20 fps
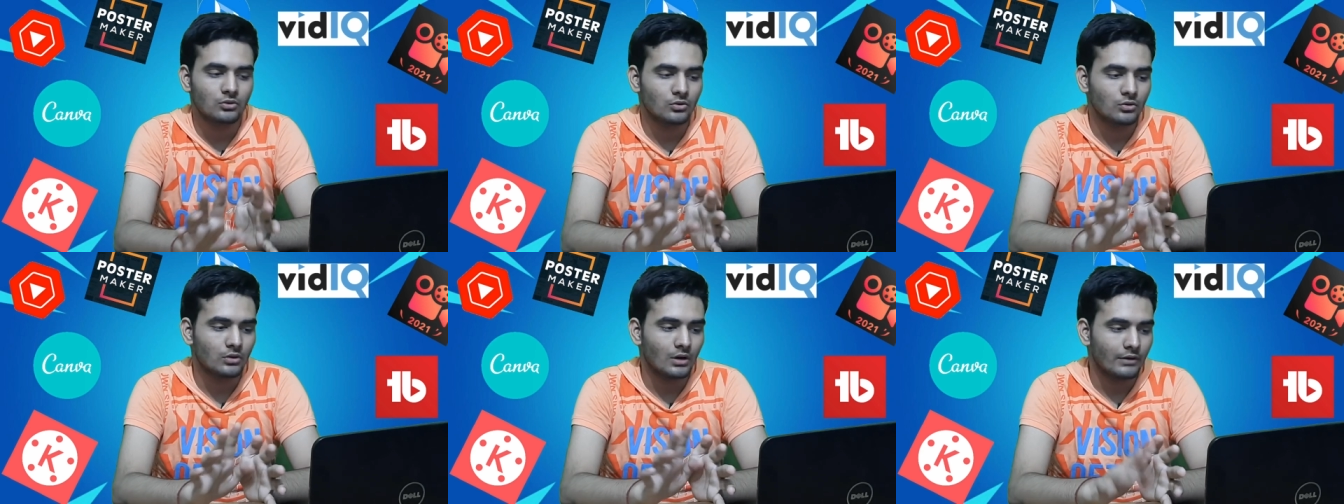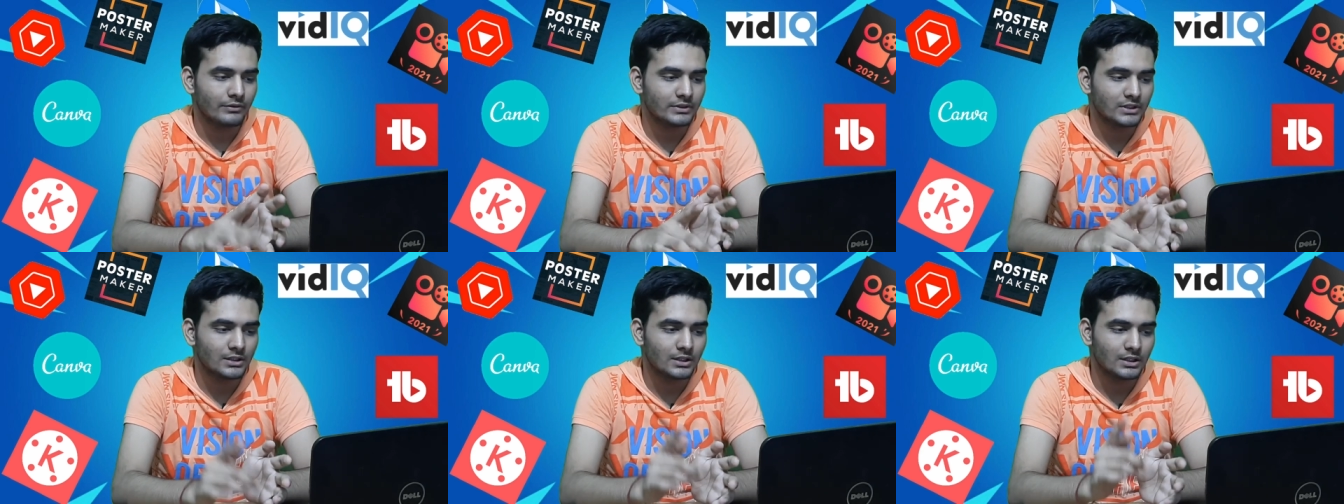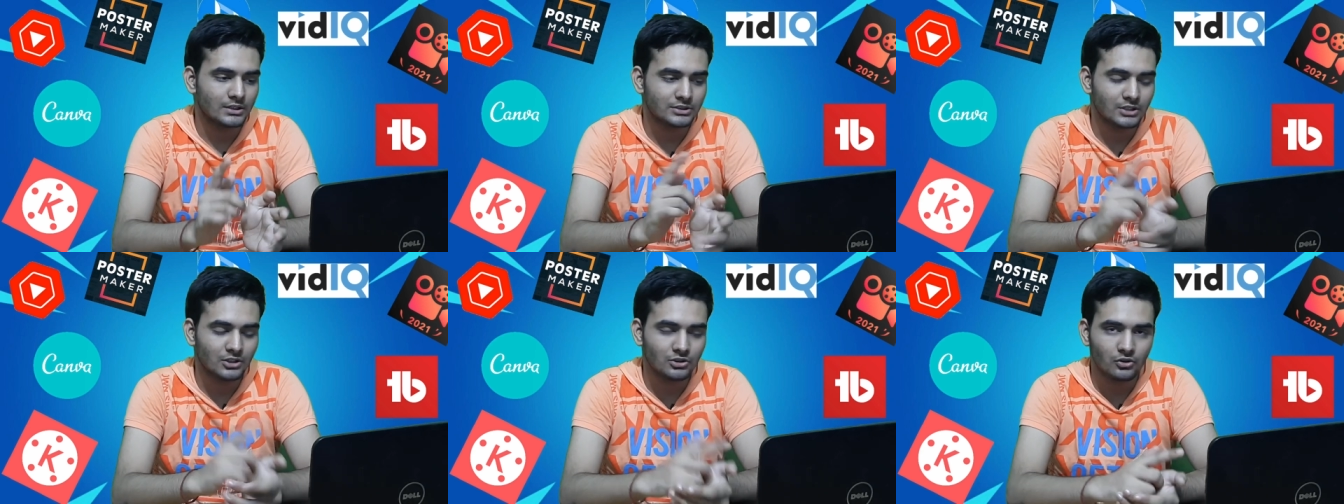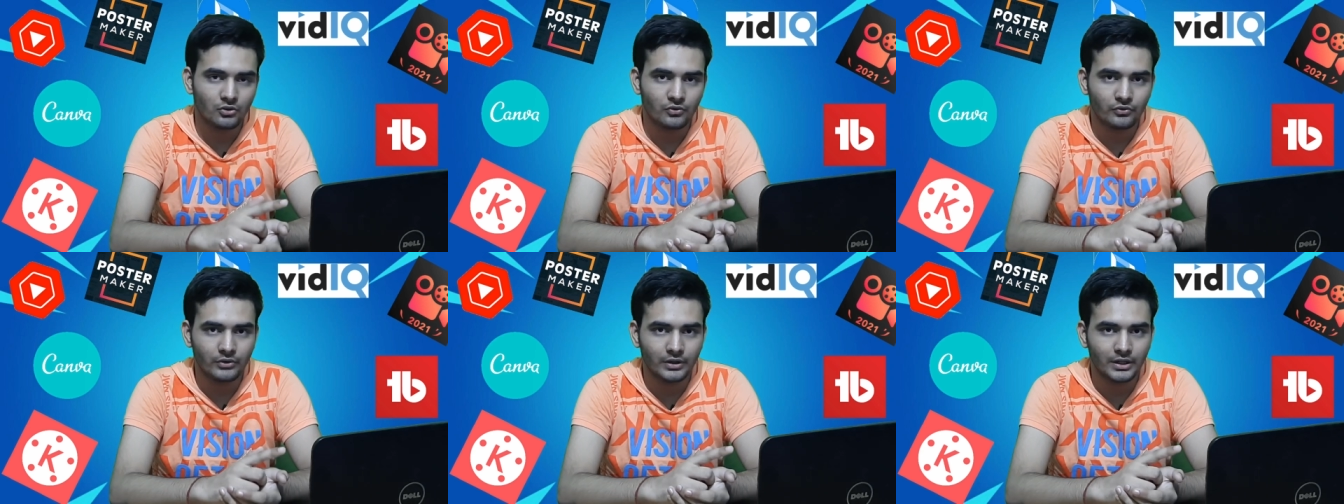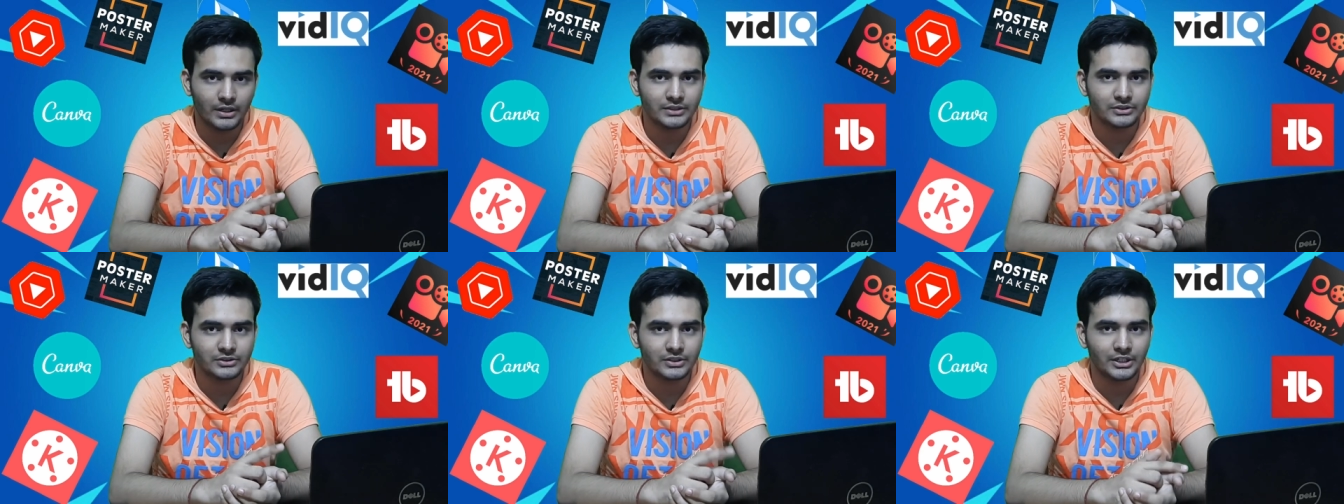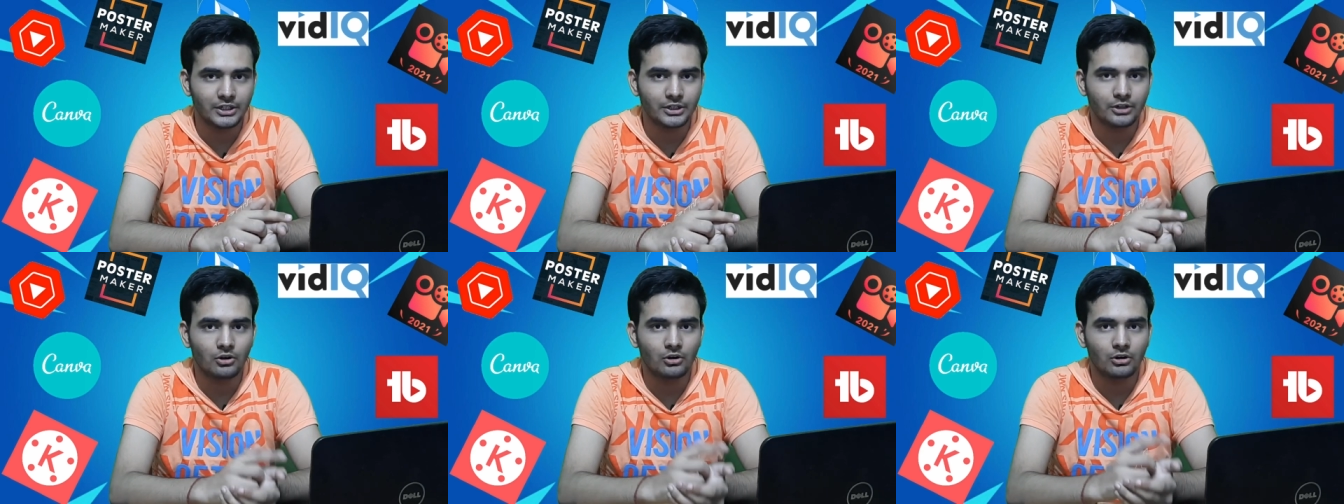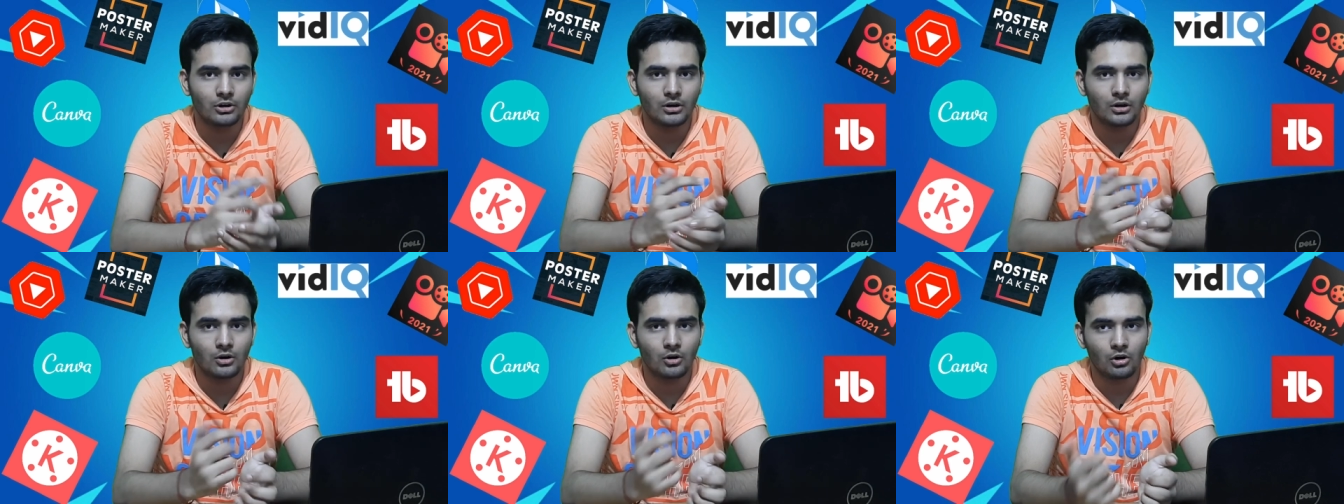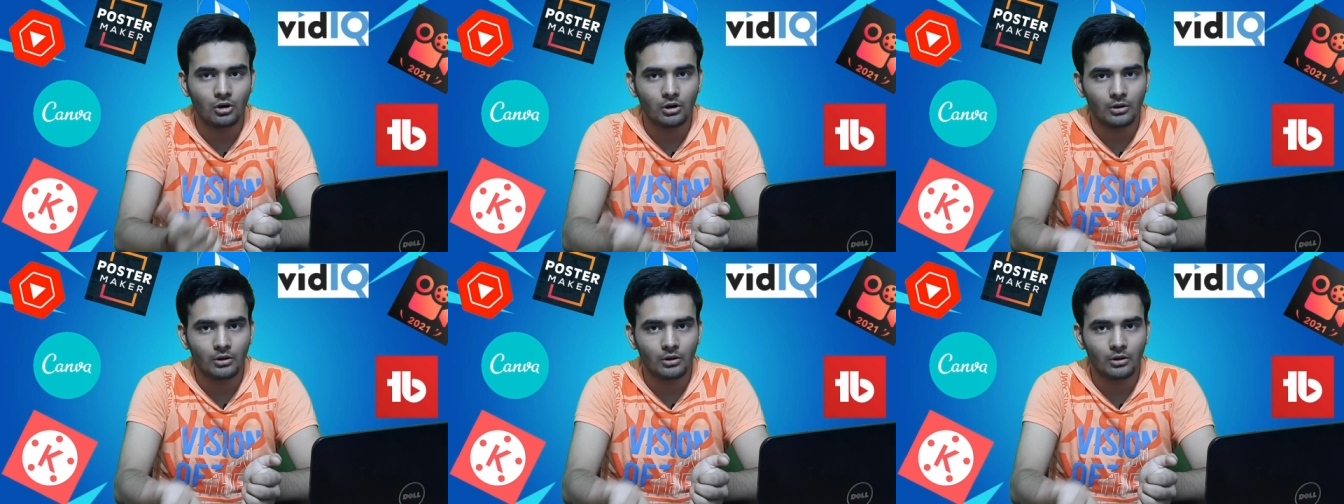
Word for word: तो काफ़ी ज़्यादा अच्छा सॉफ्टवेयर है स्क्रीन रिकॉर्डर